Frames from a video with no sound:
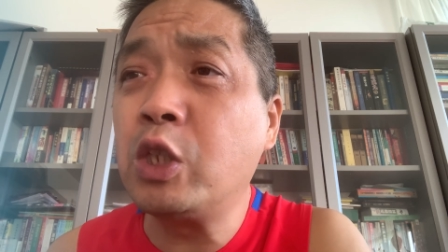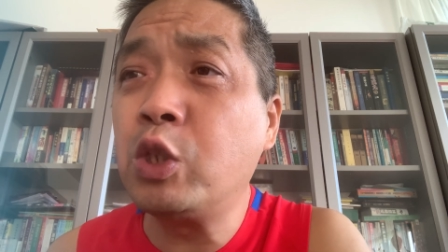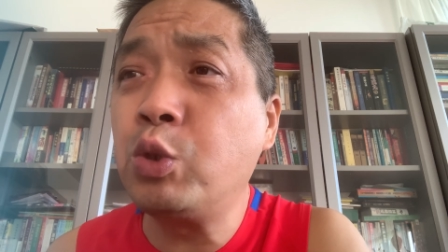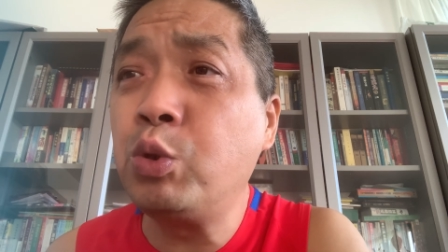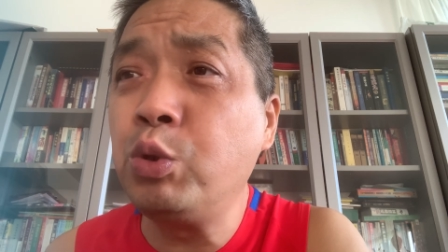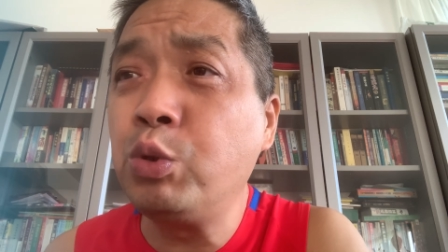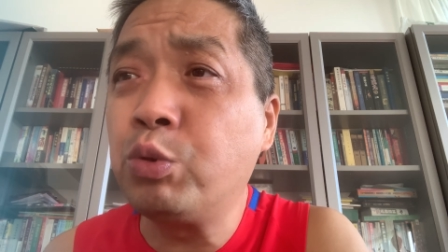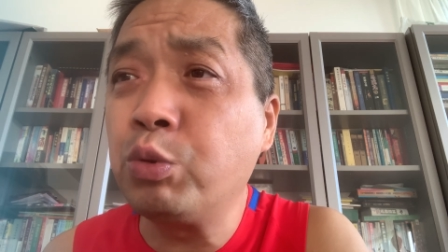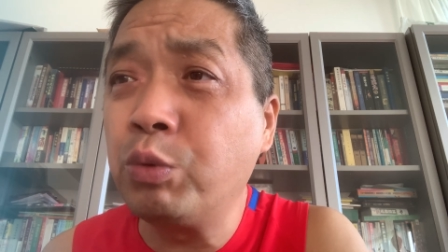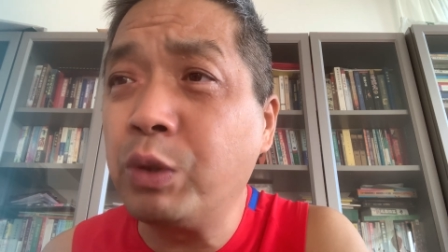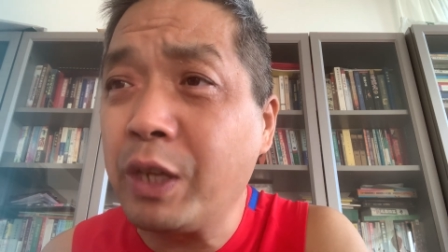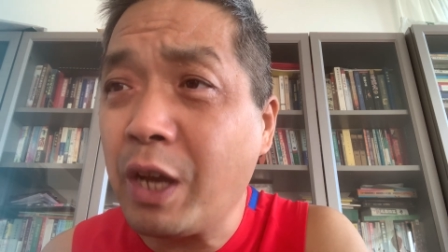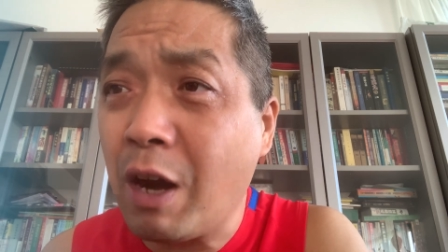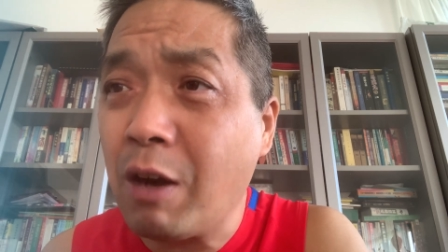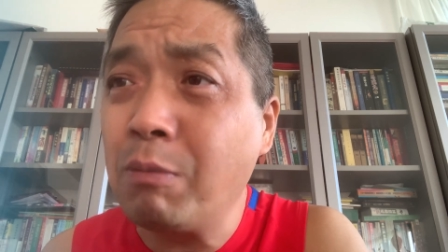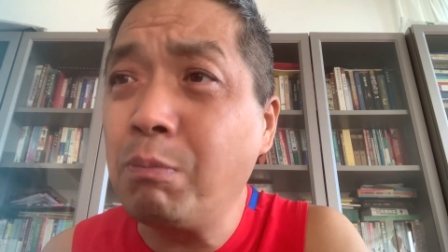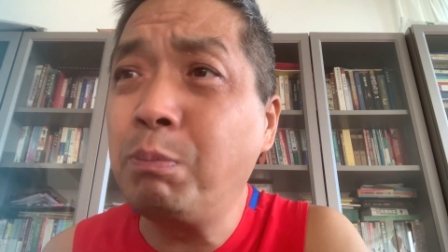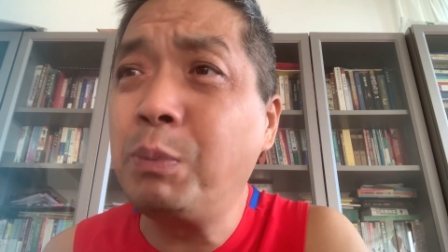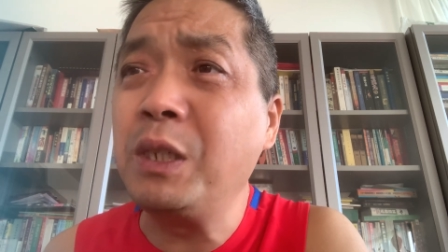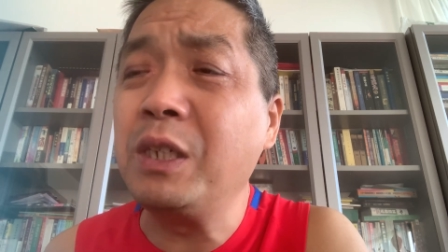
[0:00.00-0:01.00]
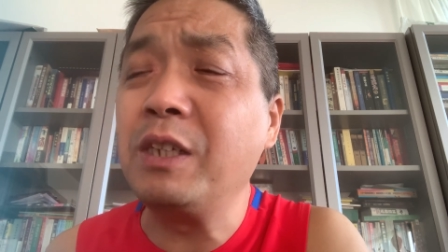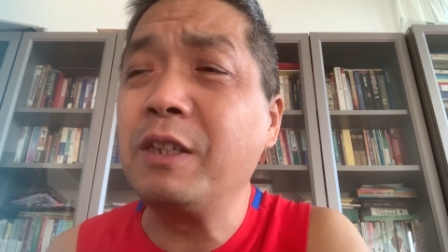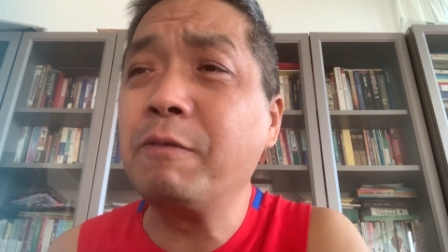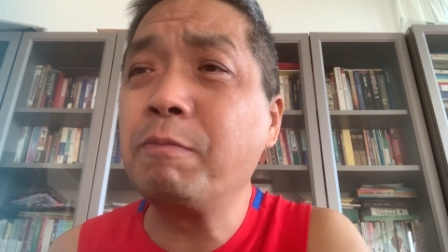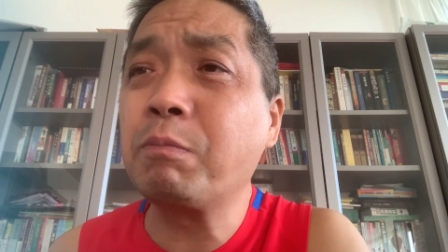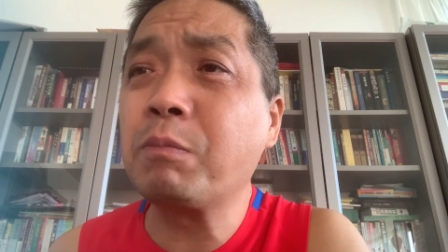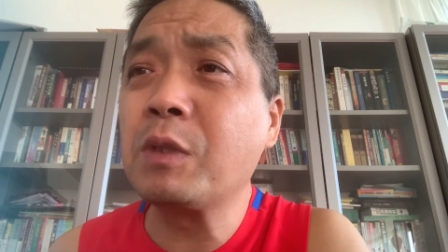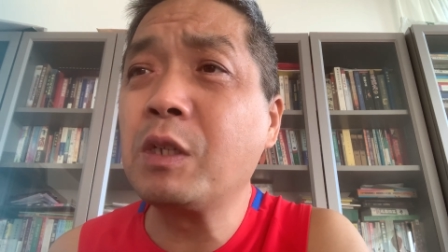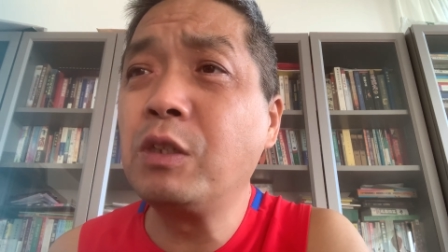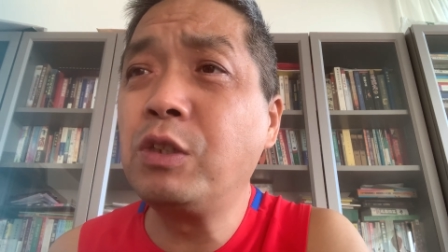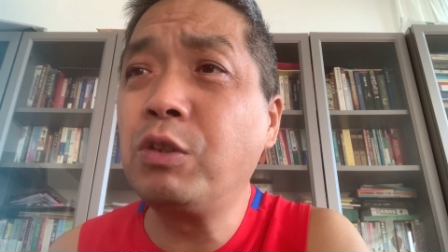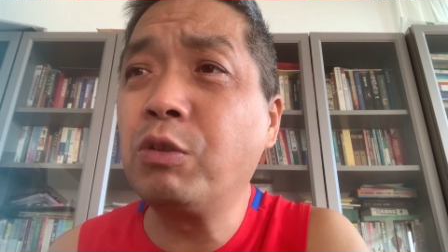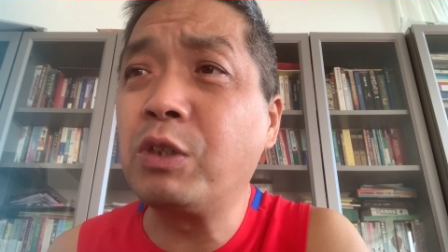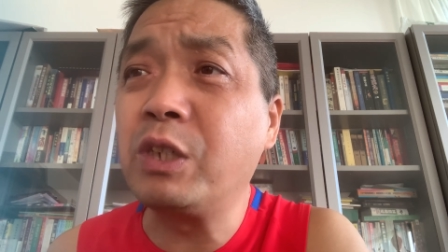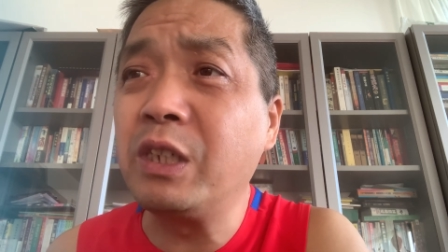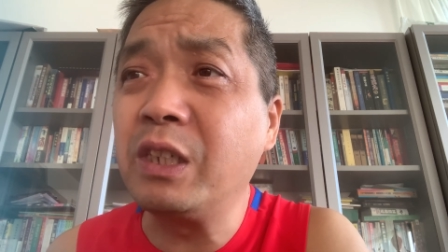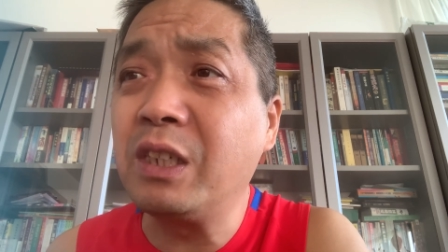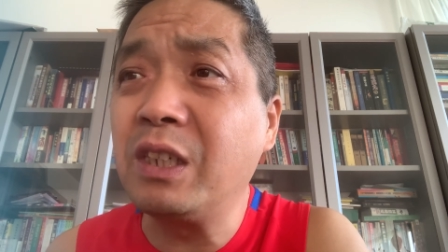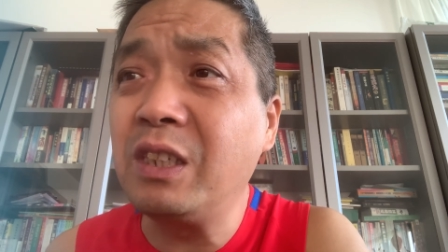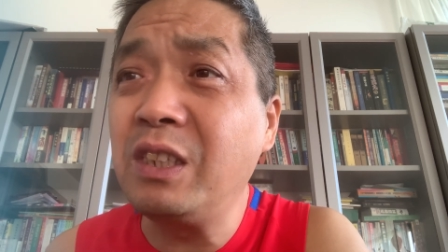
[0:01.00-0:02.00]
驱逐良币，就
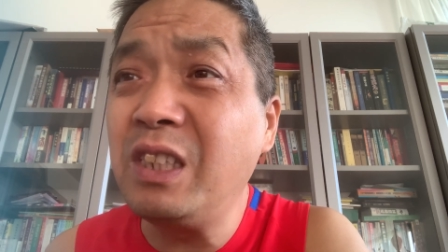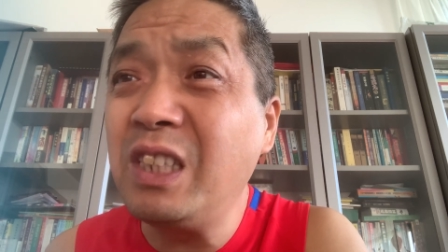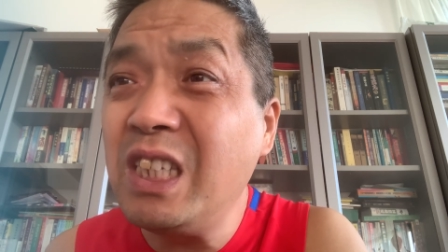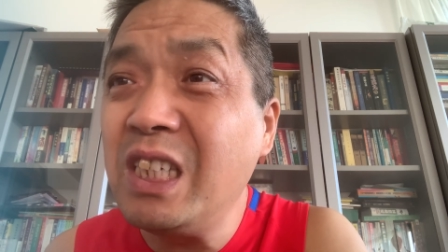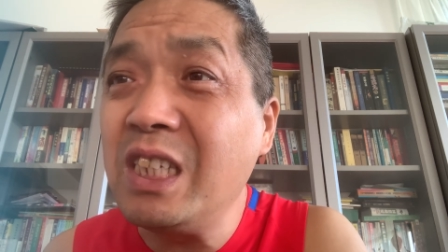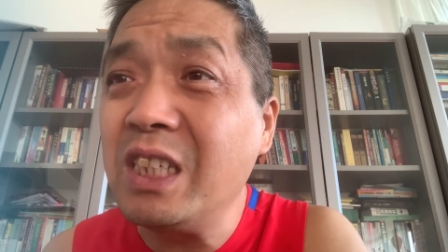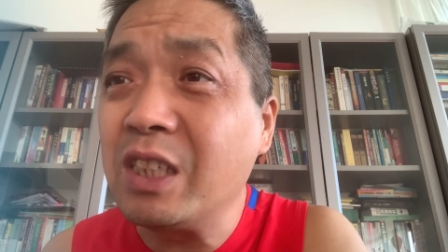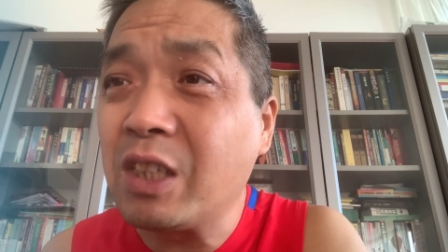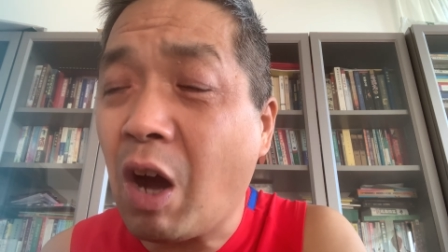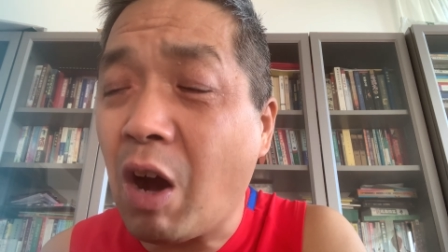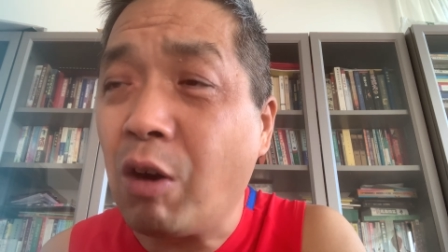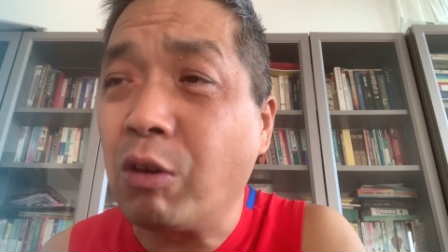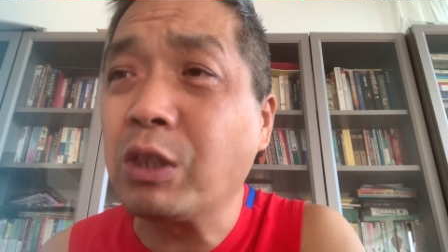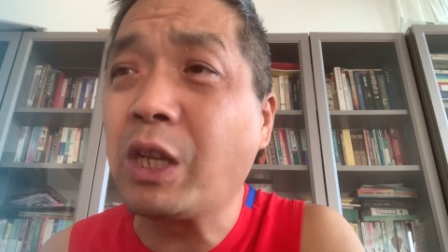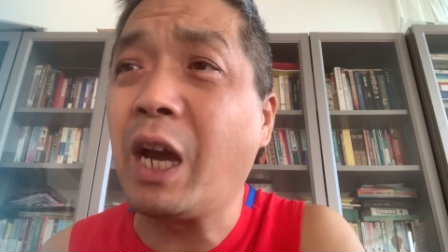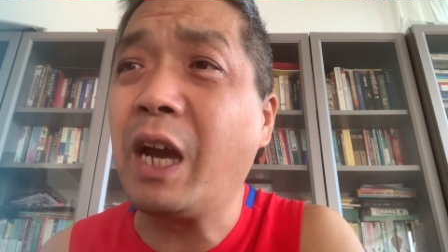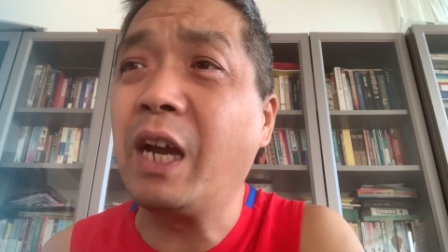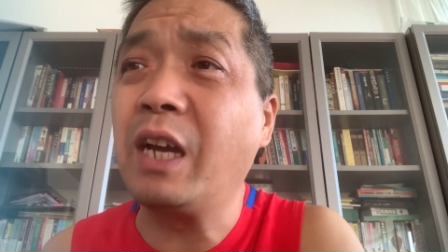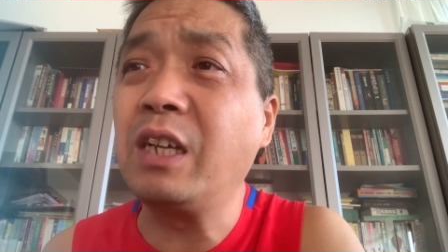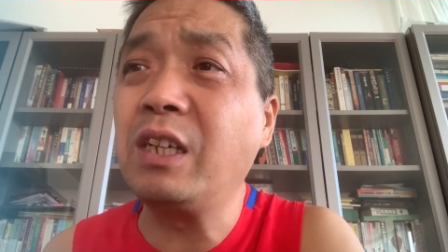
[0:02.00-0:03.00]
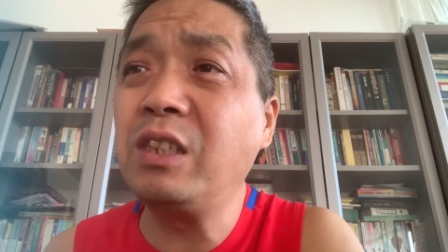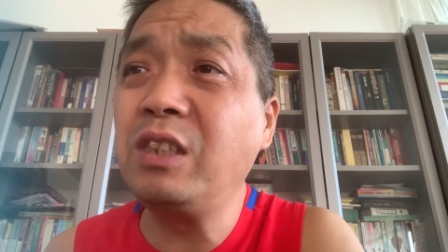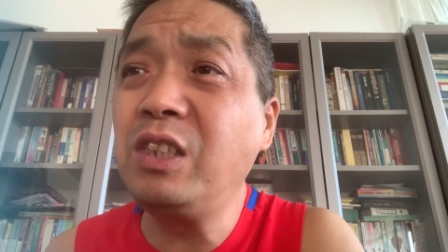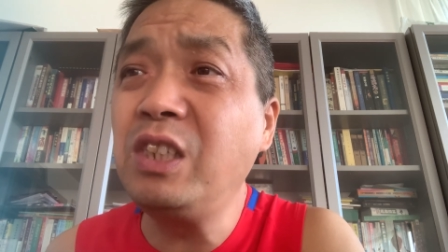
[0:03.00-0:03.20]
是一个逆淘汰。